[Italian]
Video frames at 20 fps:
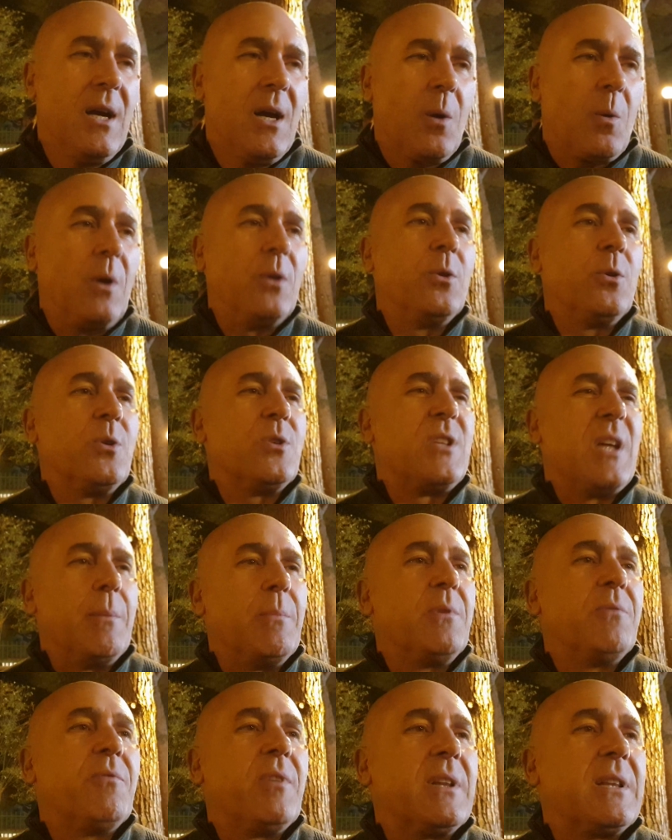Quando noi
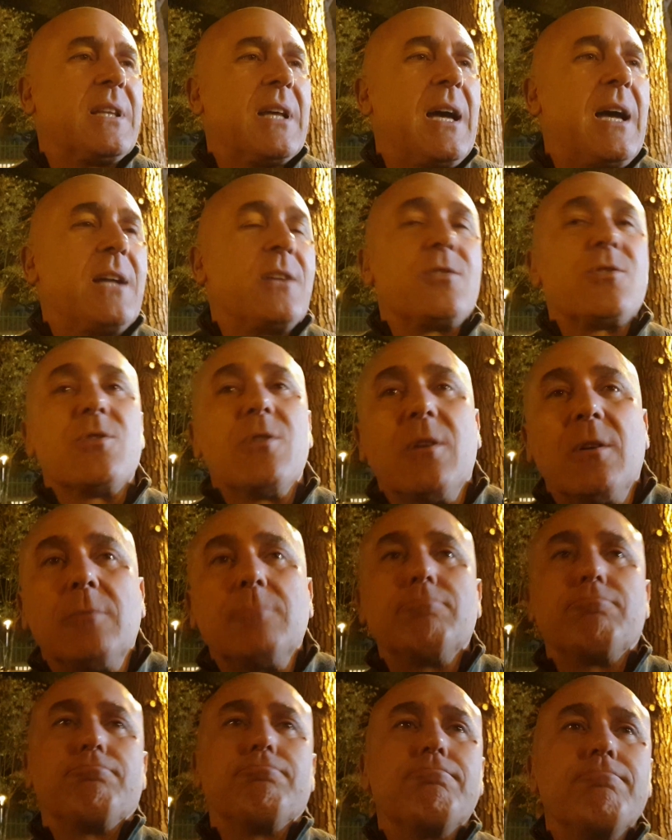siamo in vantaggio
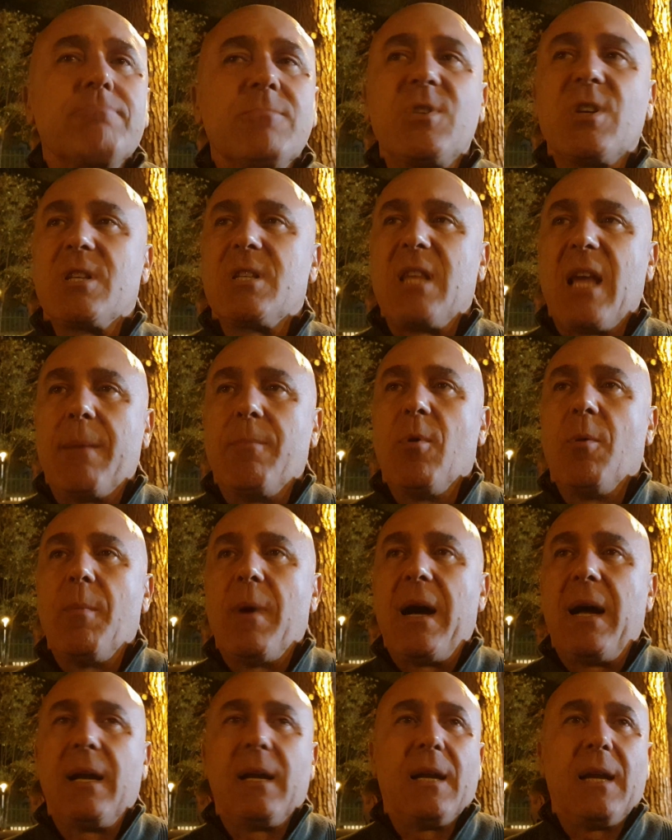gestiamo
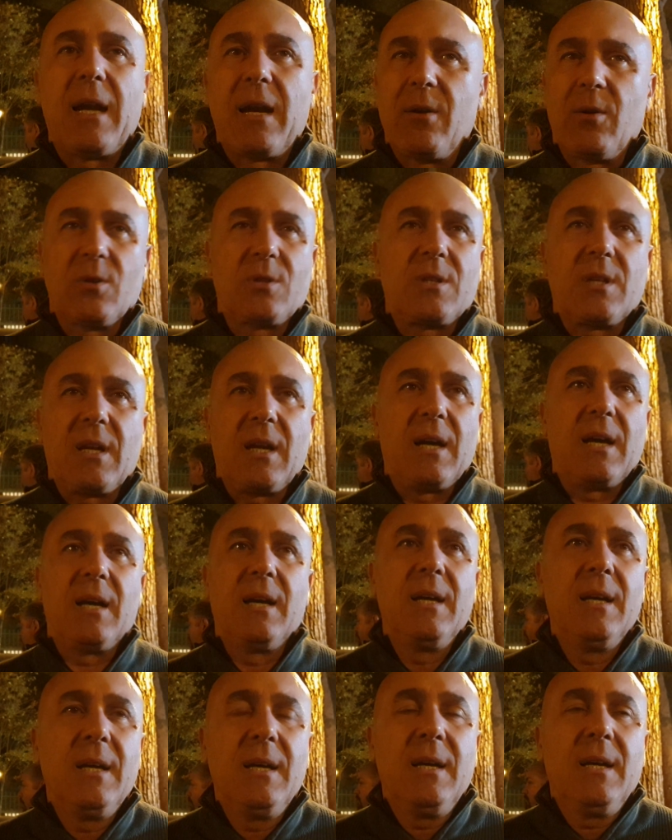male la nostra
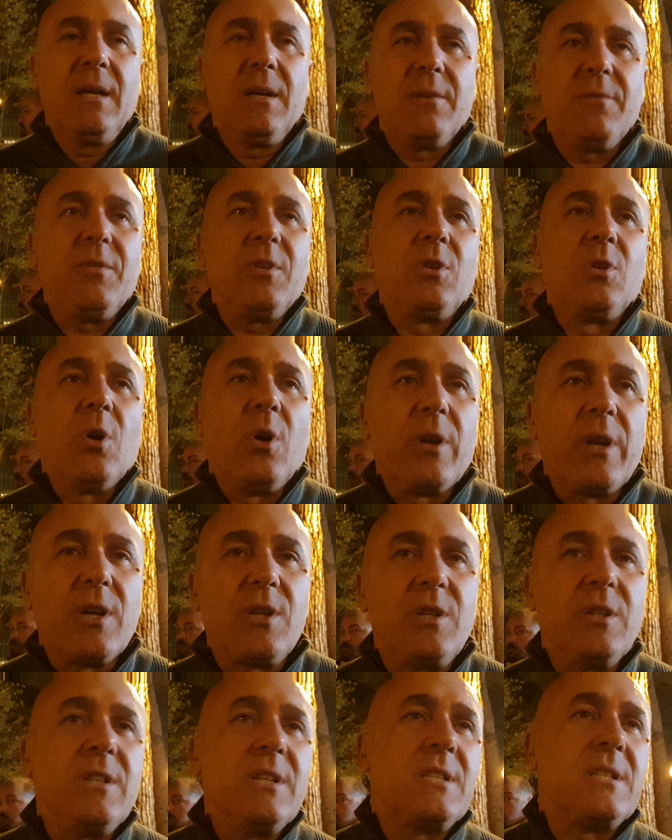vittoria,
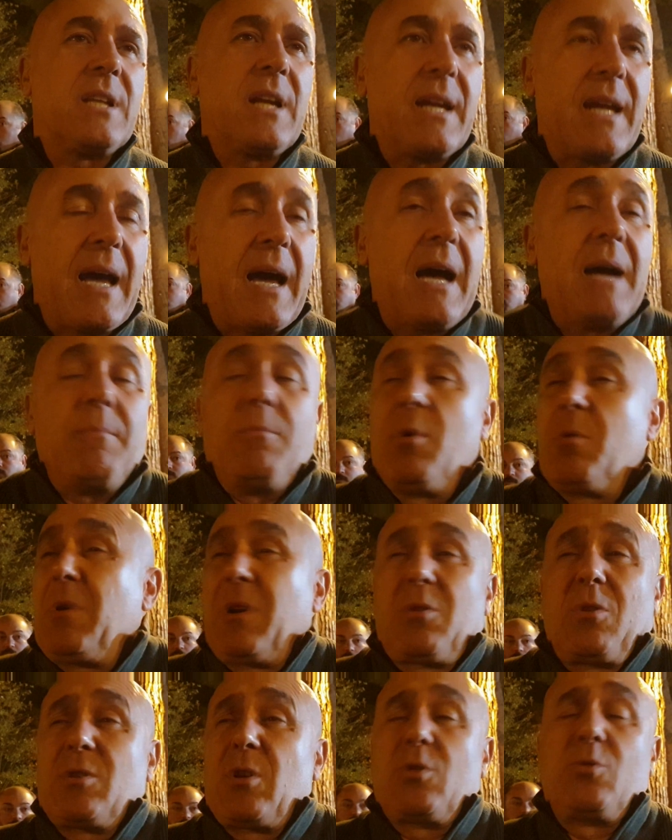ci distraiamo,
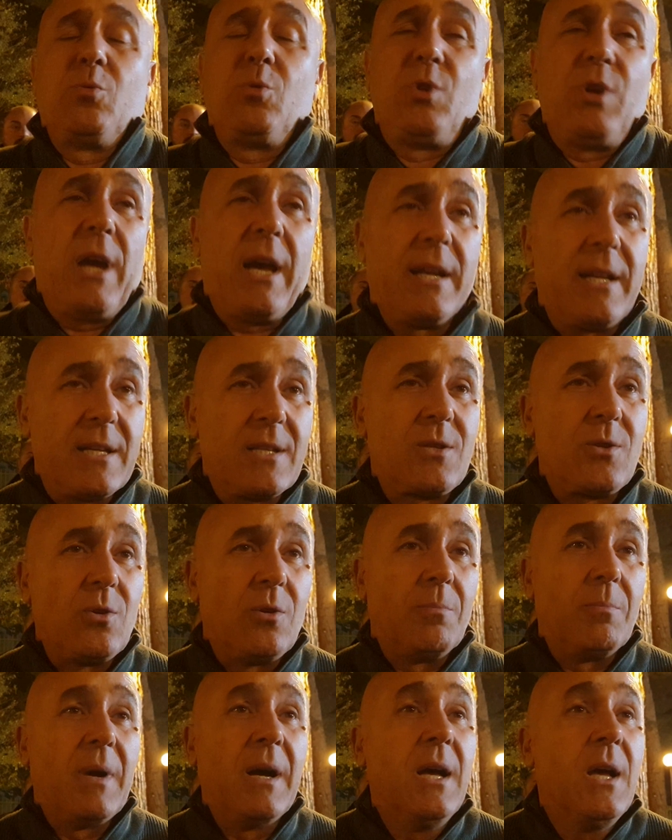qualcosa succede
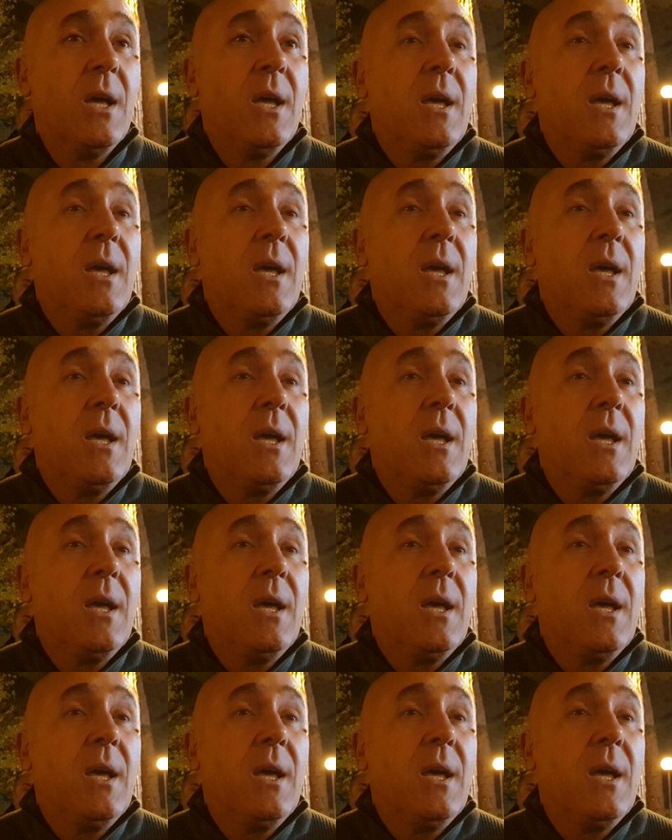insomma,